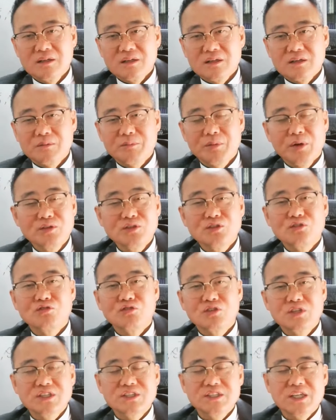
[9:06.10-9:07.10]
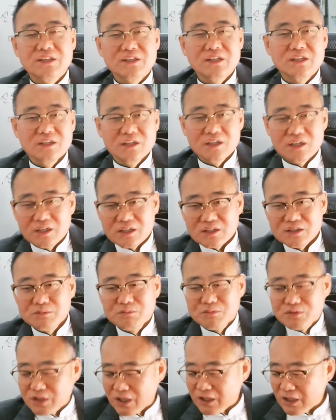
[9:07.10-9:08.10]
그 편집국 기자들
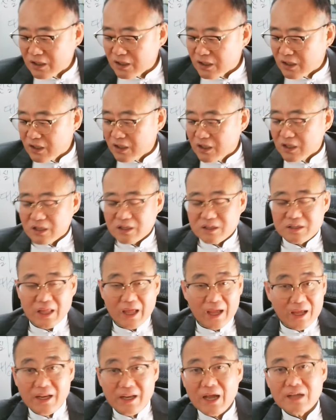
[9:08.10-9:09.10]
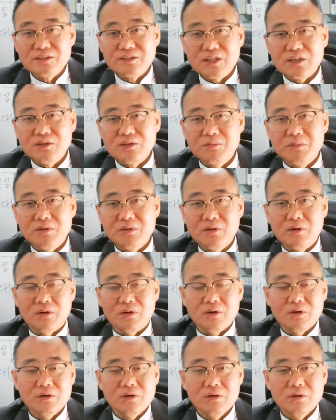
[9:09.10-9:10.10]
신문사에 내내
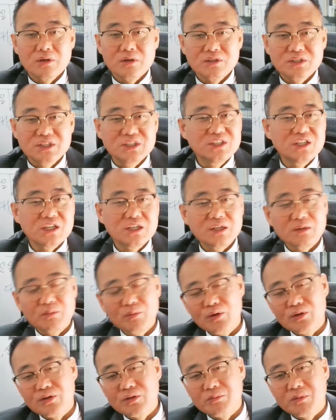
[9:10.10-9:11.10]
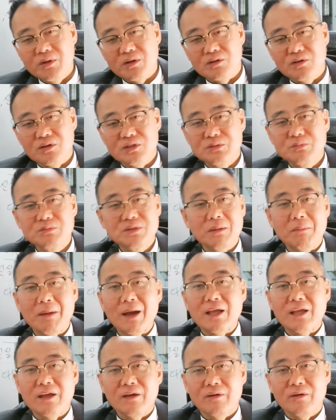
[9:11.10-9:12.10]
앉아있으면요, 지들끼리 모여있으면 그거 신문사
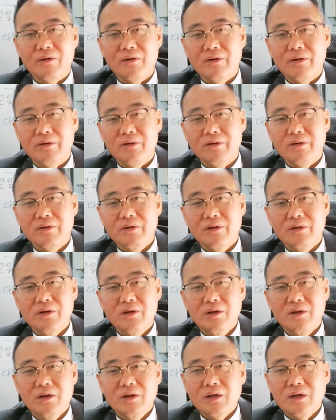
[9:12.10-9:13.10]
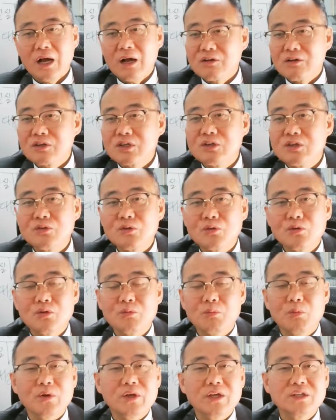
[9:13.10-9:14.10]
망해요. 한국기독교
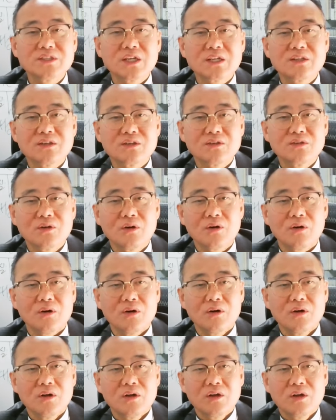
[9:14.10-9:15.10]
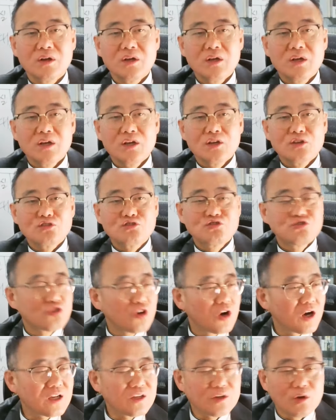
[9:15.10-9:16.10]
목회자들은요,
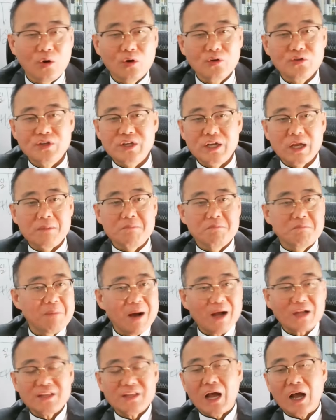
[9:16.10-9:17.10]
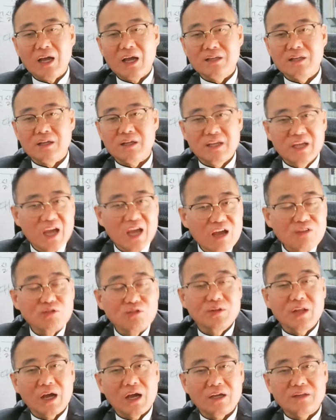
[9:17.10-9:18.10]
죽어가는 영혼들이 막 나가야 돼. 계속
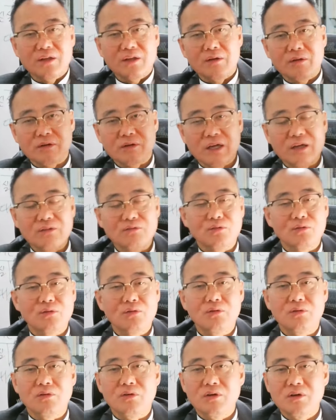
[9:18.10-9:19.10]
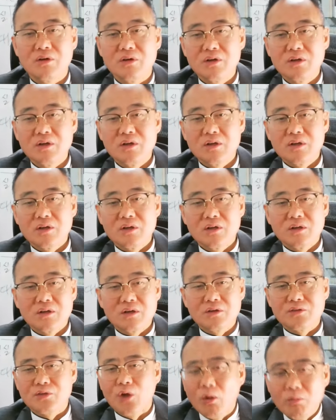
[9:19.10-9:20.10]
나가야 돼요. 계속.
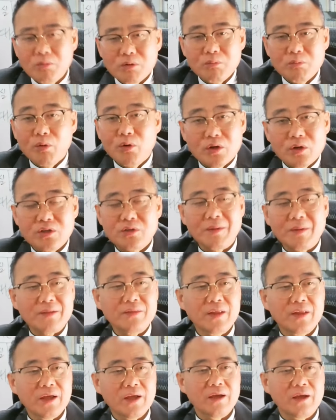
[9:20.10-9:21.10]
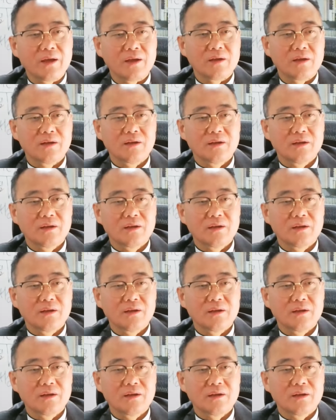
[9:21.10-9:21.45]
너무 모여있으면 안 돼.